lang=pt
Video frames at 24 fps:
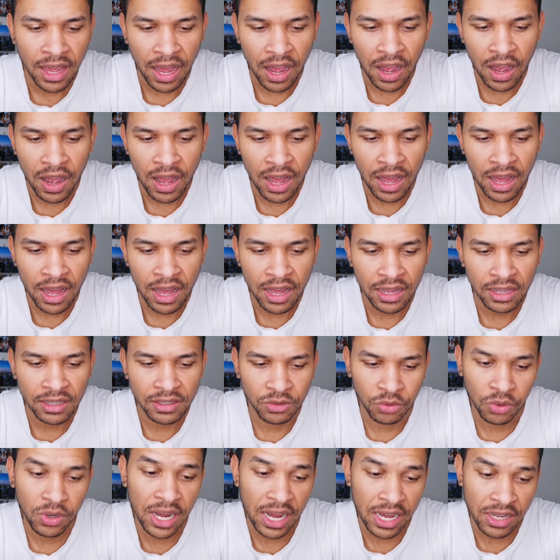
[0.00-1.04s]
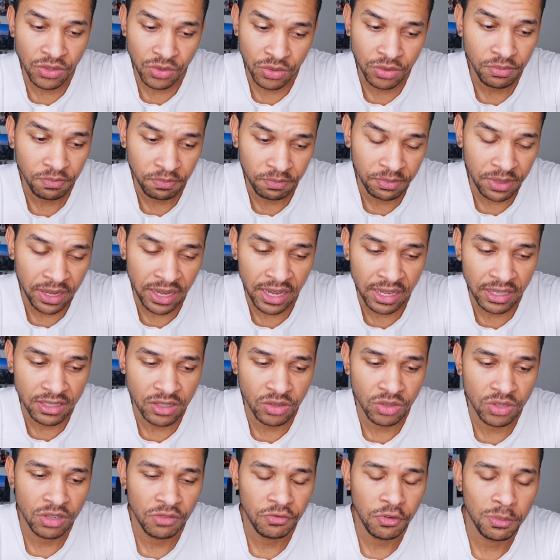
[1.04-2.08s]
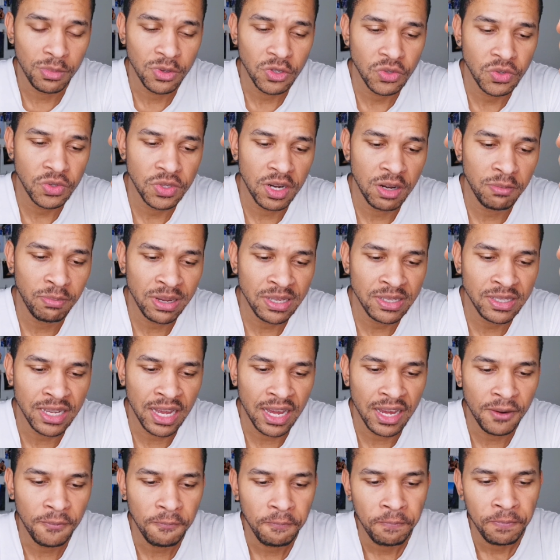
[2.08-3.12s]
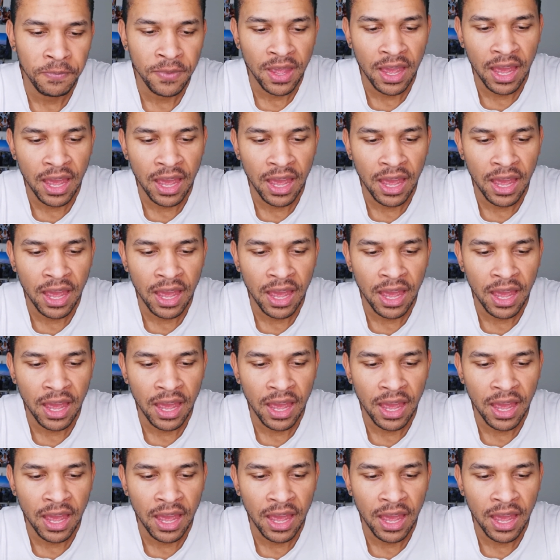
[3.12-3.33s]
a, no caso, é, são as informações que ele passaram,